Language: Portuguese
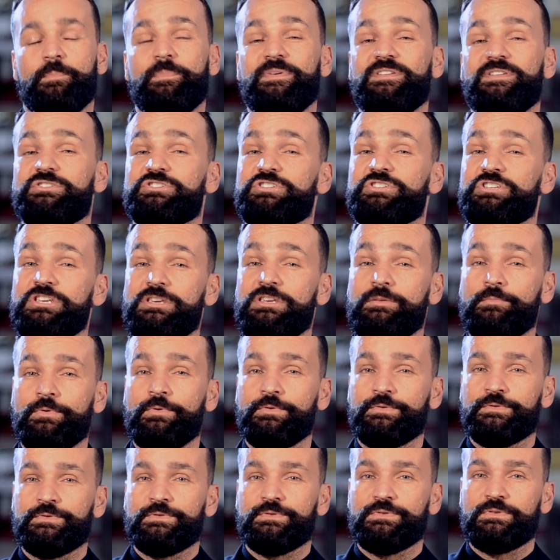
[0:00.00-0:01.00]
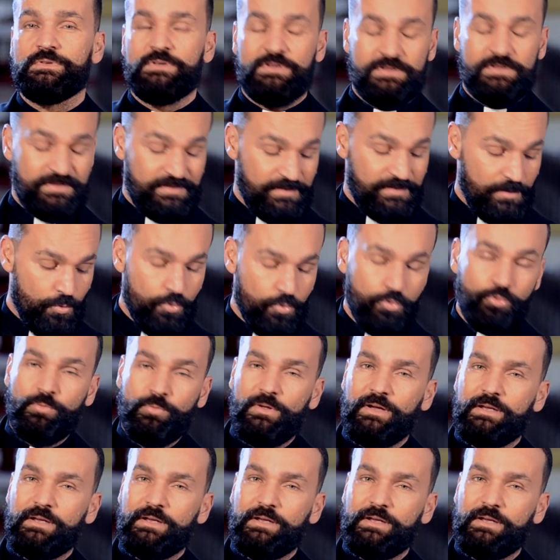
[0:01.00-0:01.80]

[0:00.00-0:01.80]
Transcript: pedimos, segundo